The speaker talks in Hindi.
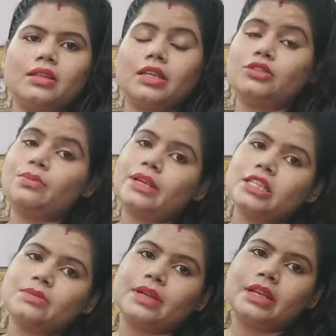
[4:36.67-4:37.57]
या जो
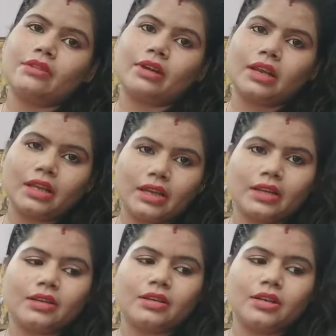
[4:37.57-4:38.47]
पेरेंट्स बनने वाले
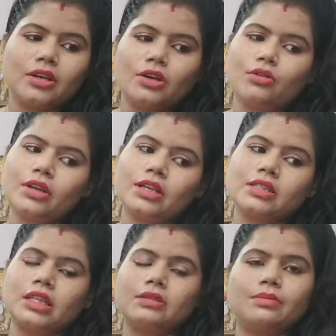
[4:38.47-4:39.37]
हैं उनके
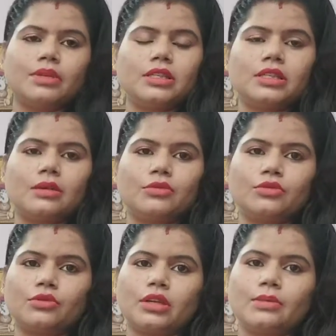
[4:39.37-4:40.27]
साथ प्लीज़ आप
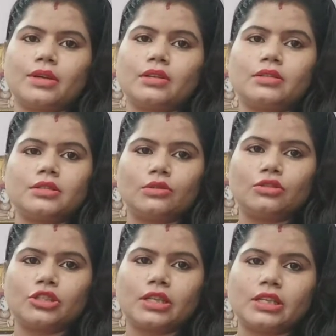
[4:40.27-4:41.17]
उसको एक बार
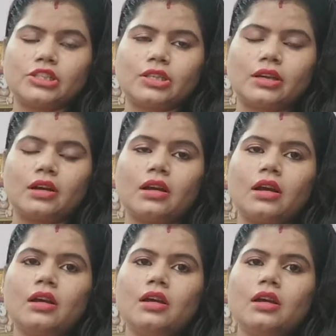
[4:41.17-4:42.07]
ज़रूर शेयर कीजिएगा
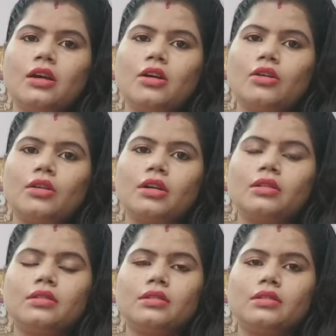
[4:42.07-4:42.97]
और
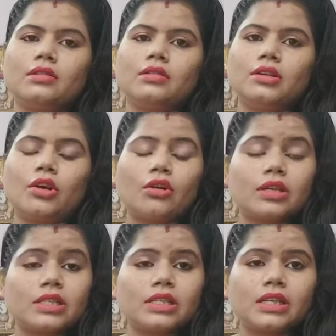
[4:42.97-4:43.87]

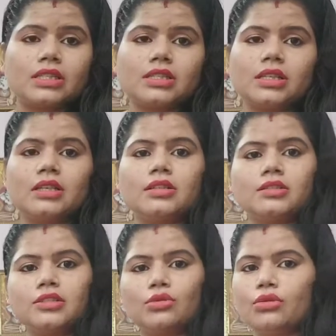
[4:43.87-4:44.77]
डॉक्टर से कंसल्ट
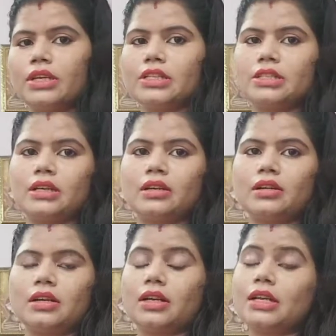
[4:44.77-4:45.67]
ज़रूर कीजिए
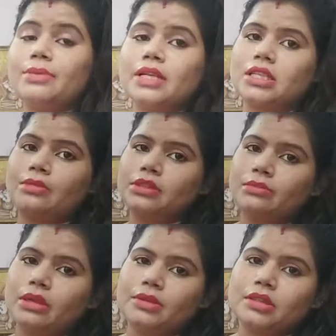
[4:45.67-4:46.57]
अगर कभी ऐसा
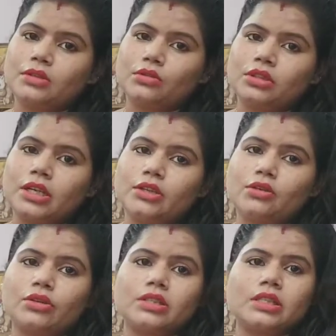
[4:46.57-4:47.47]
आपसे बीवी साथ होता है तो
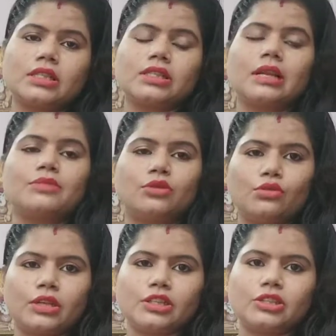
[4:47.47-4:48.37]
डॉक्टर से कंसल्ट आप
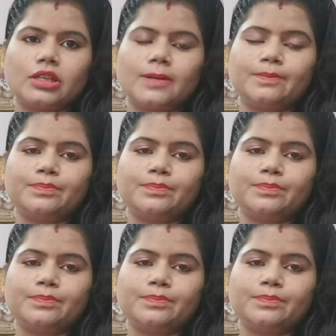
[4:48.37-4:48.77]
ज़रूर कीजिएगा